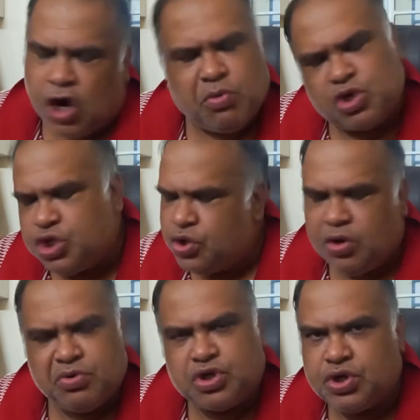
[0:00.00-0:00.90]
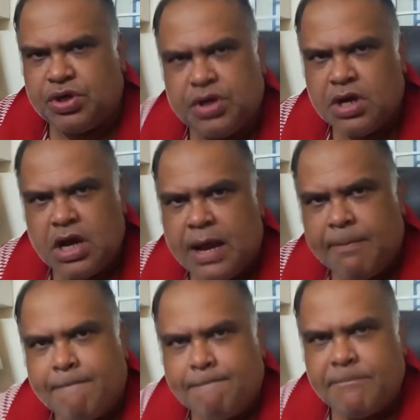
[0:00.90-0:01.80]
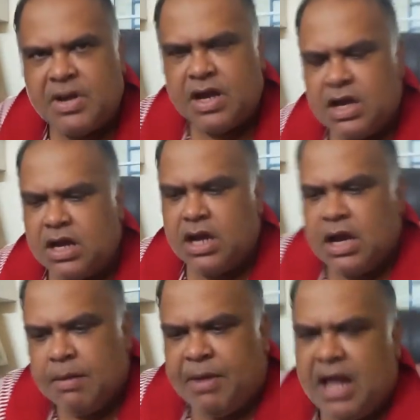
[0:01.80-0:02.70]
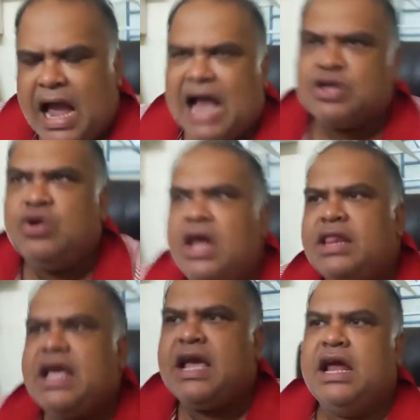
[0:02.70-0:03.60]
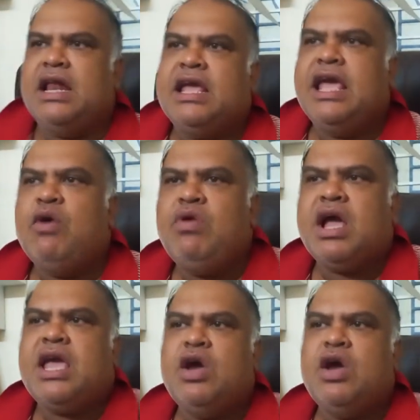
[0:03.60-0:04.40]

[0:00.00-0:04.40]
জি অবশ্যই অবশ্যই দেখতে বলবেন মানে আসলে দেখেন কেউ না